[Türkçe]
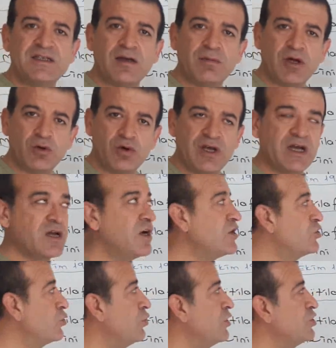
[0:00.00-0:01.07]
zaman oraya
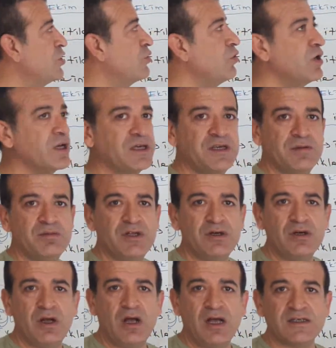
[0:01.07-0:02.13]
karşı koyacak olan
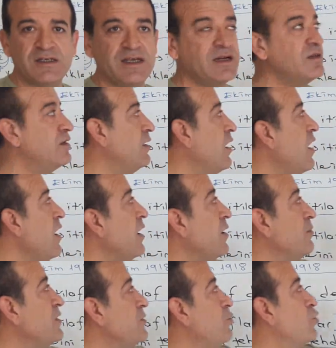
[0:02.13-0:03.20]
kimdir? E, askerdir.
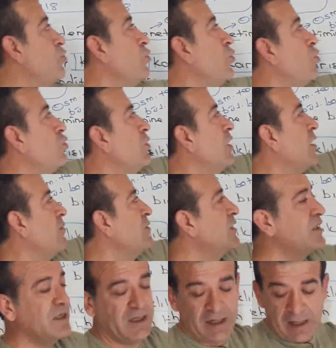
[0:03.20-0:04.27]
E, biz bütün
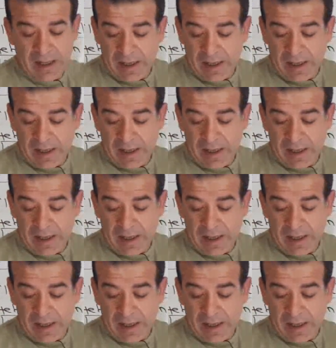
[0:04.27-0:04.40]
ordularımızı